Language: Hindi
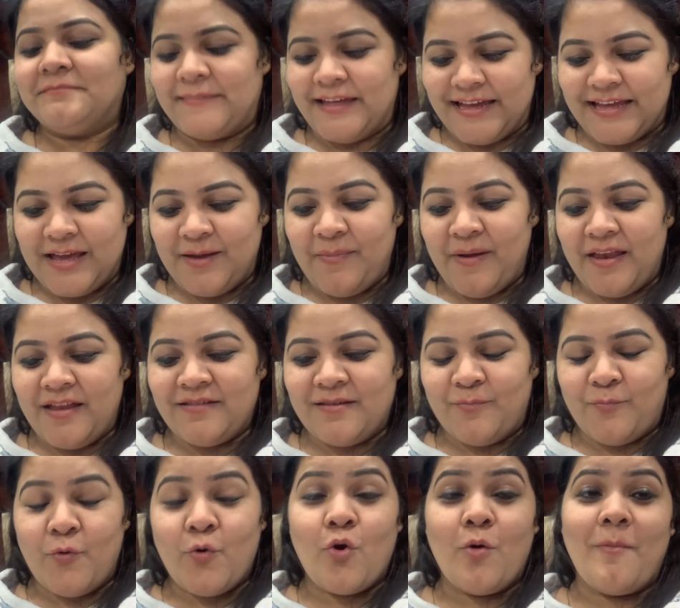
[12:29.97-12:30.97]
देखे मैंने
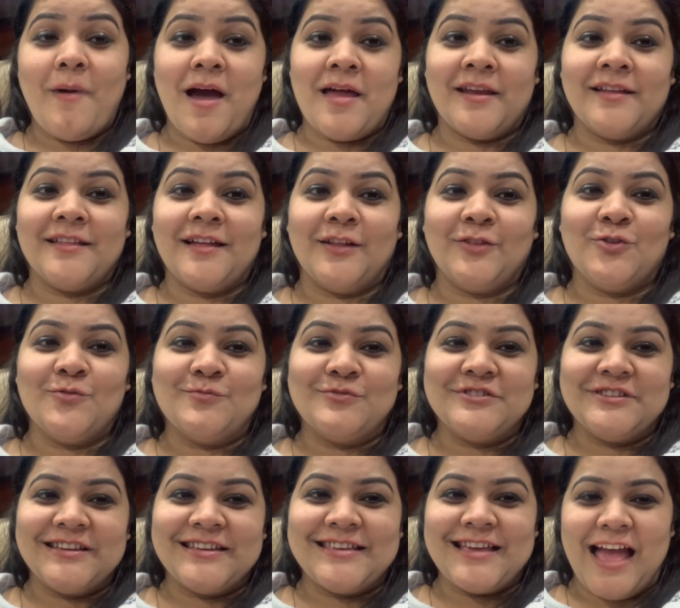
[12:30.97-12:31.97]
जप्पू को मारा था तो
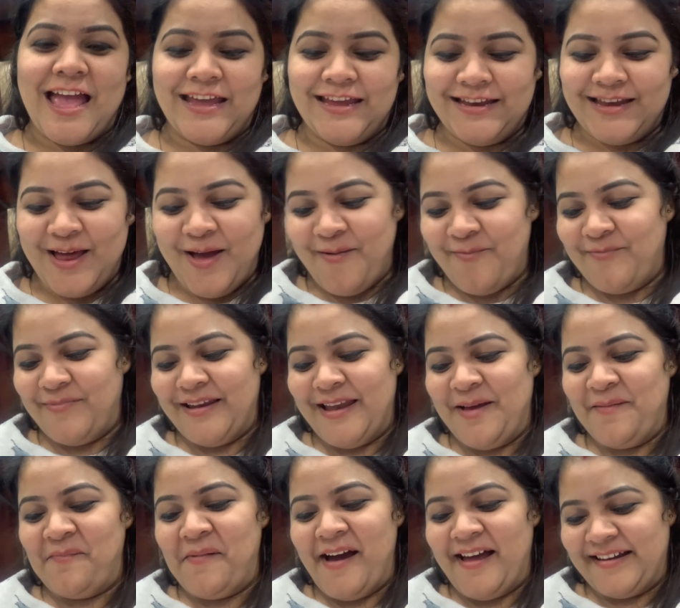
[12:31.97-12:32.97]
मुझे क्या ही नाम
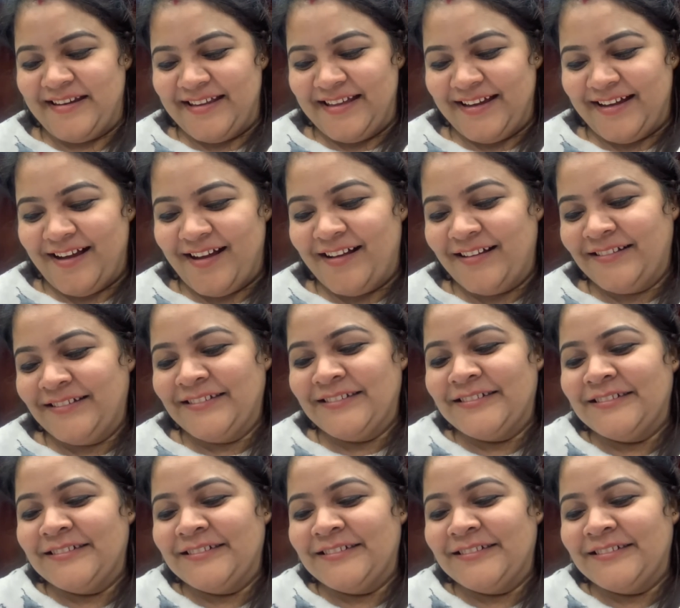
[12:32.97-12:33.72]
मिला मारने का